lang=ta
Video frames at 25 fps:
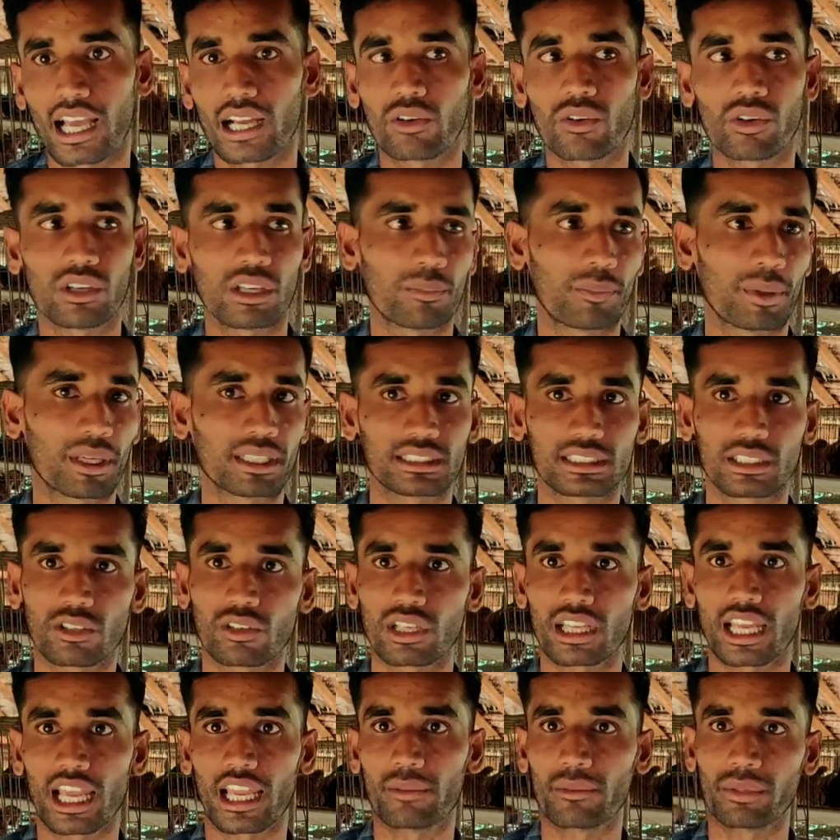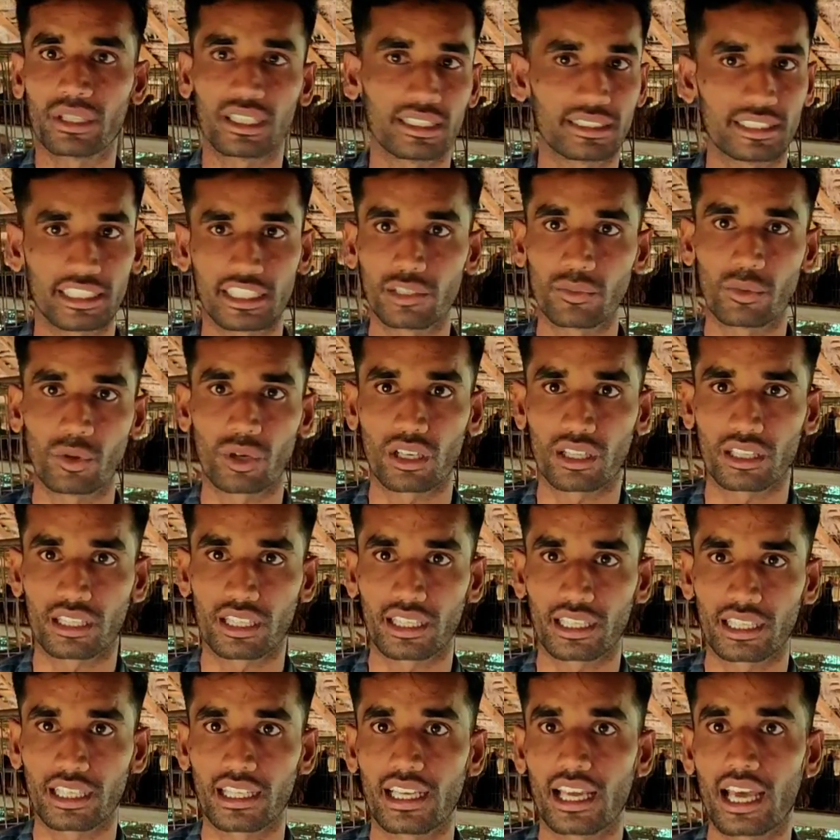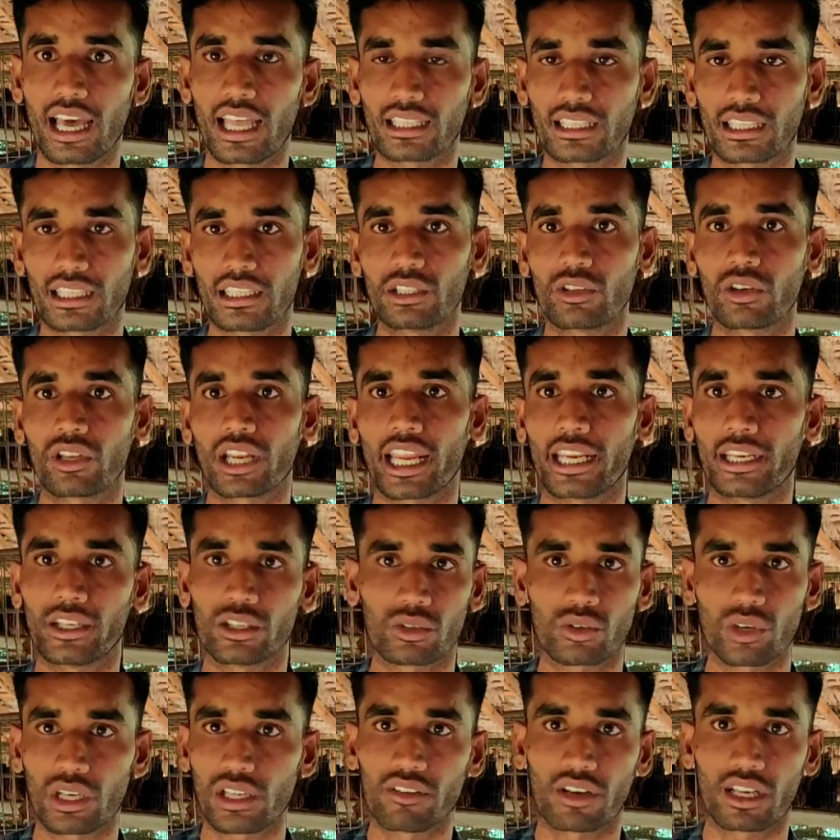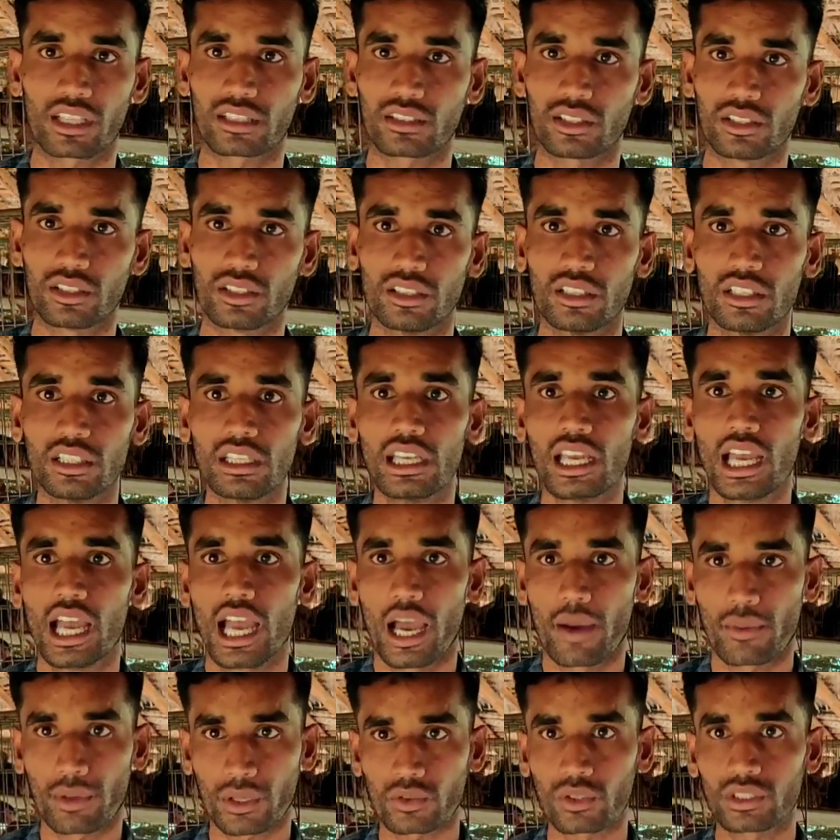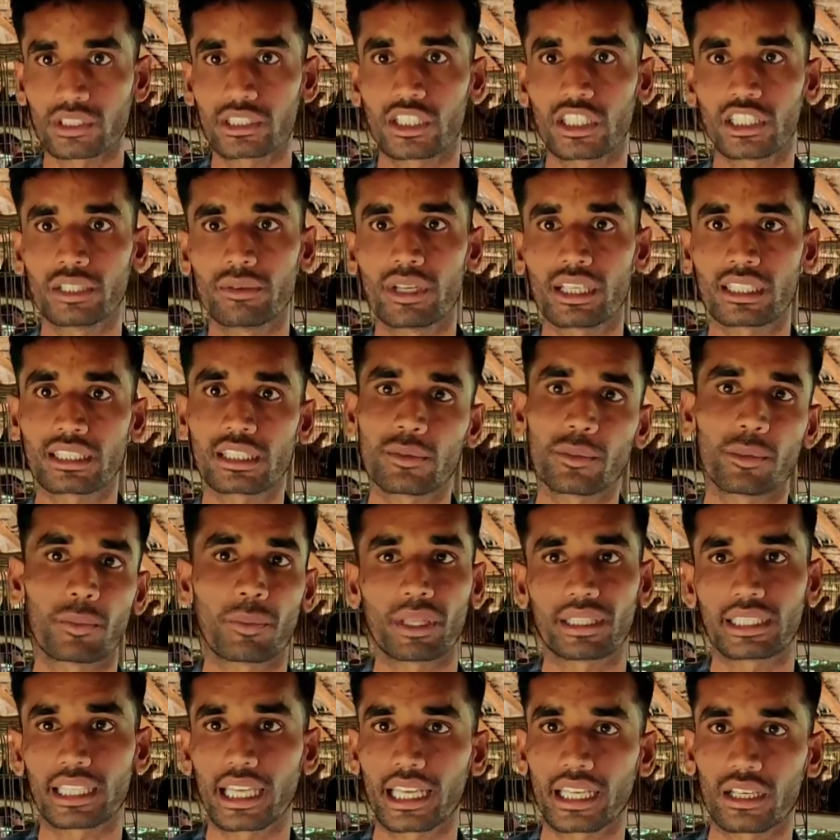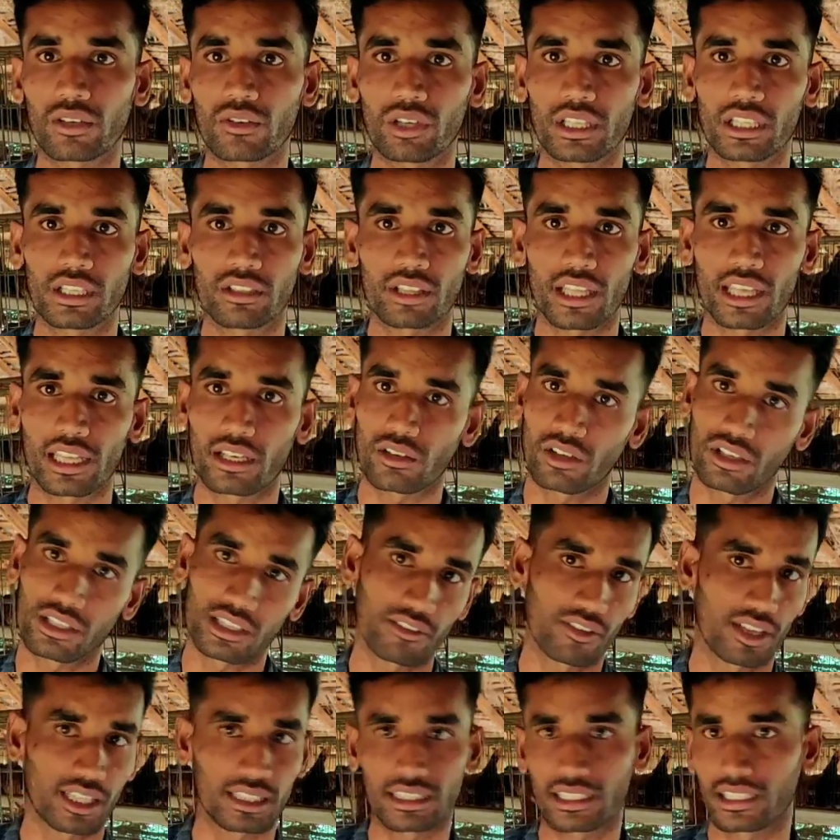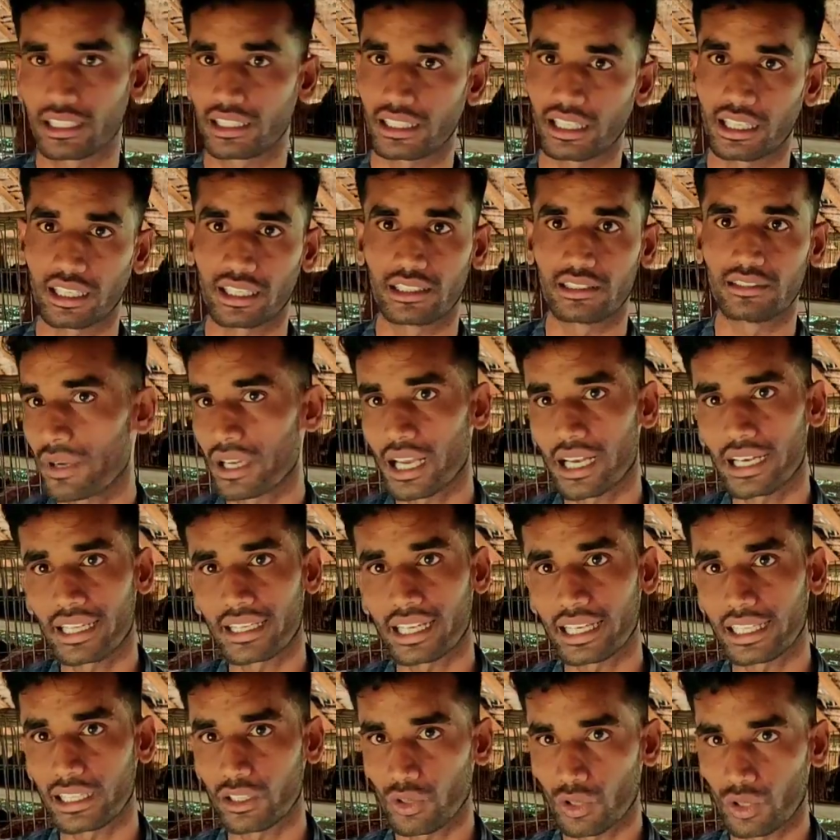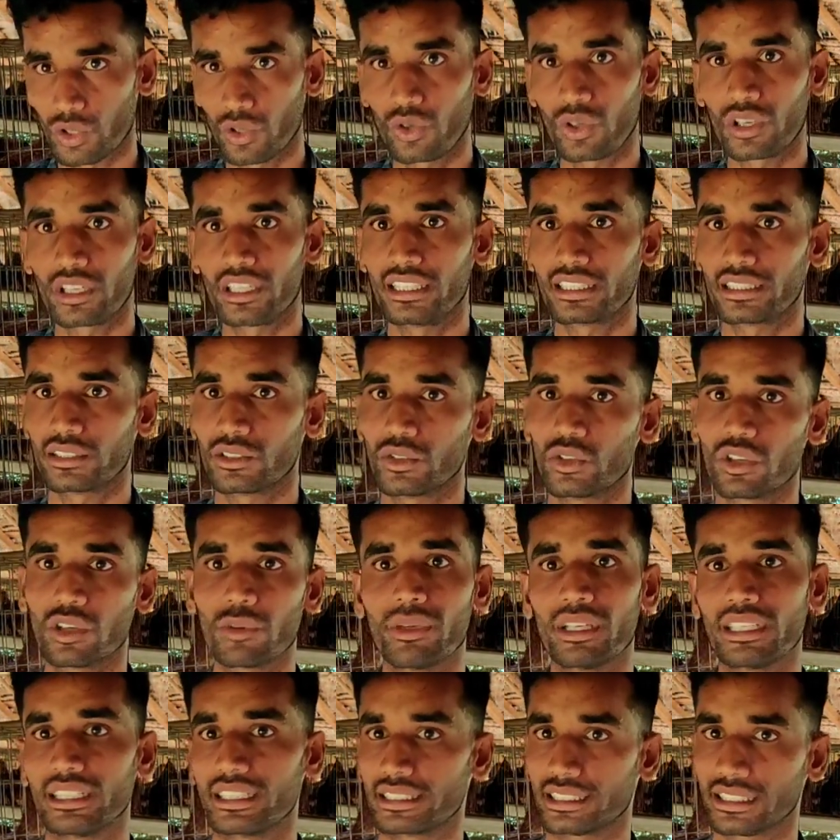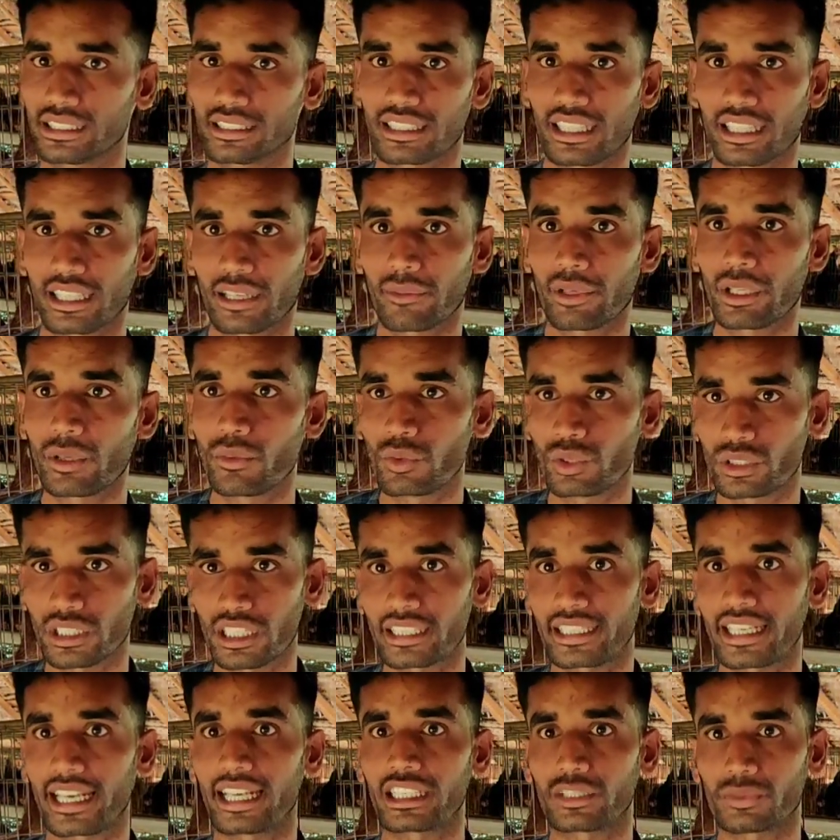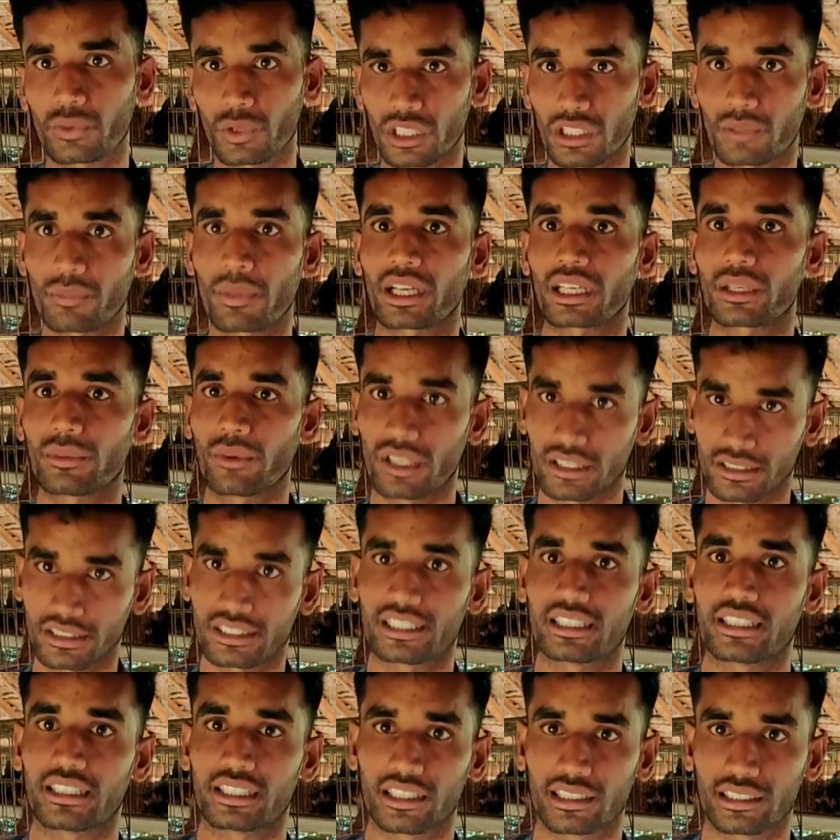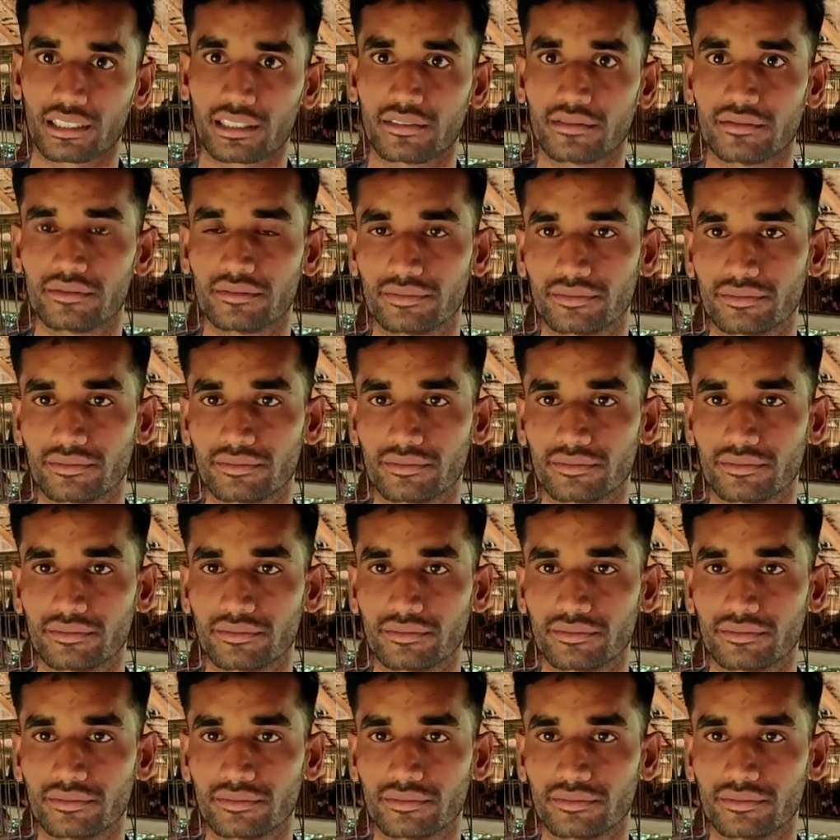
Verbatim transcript: நாங்கள் ஒரு ஃபஸ்ட்டு ஒரு ஐம்பது அடி செட்டு போட்டிருந்தாங்க அதுலேருந்து ஒரு ஐநூறு கோழி வளர்த்தோம் அப்புறம் கொஞ்சம் கொஞ்சமாக இருக்குது இப்போ பத்தாயிரம் கோழி இருபதாயிரம் கோழிக்கு வளர்த்துட்டு இருக்காங்க அடிக்கடிக்கு ஒரு நூறு டிஸ் நூறு மீட்டர் டிஸ்டன்ஸ் நாங்கள் எப்படியும் முட்டை டிரான்ஸ்போர்ட்டுக்கு பக்கமாக வச்சுட்டு இருக்காங்க